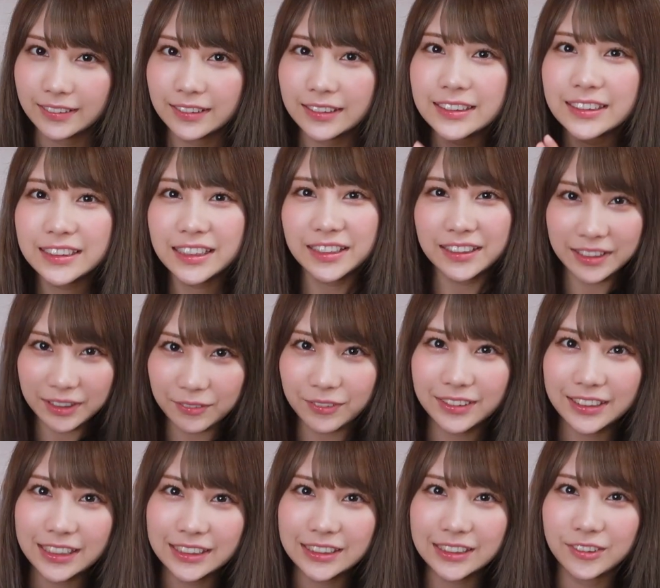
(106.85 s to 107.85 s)
以前ね
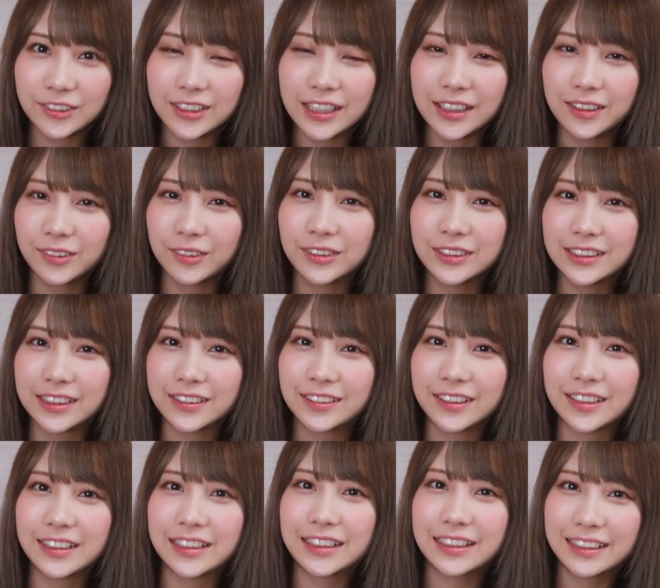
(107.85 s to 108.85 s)
私を担当してく
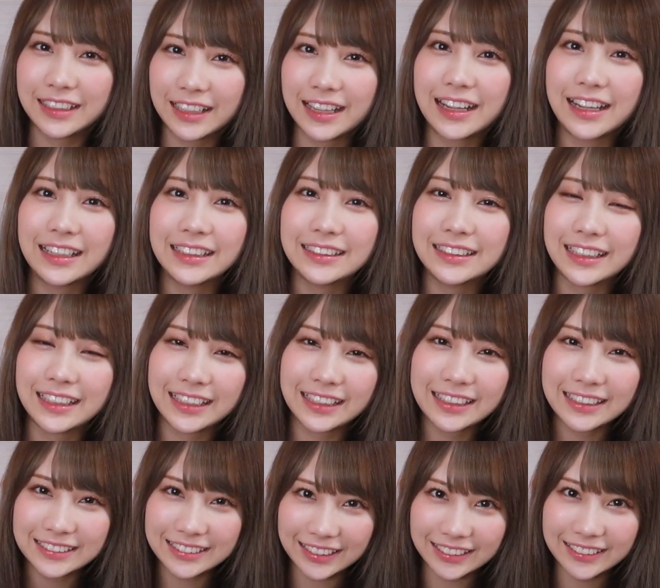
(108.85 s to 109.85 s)
れてた田
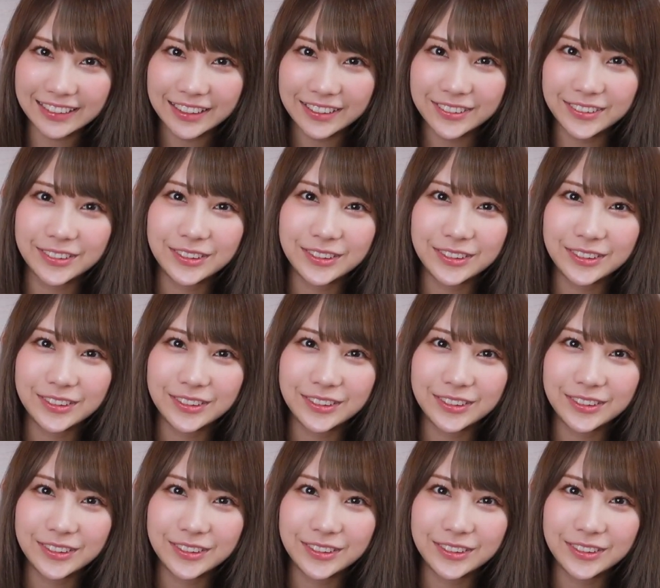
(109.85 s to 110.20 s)
中さんってい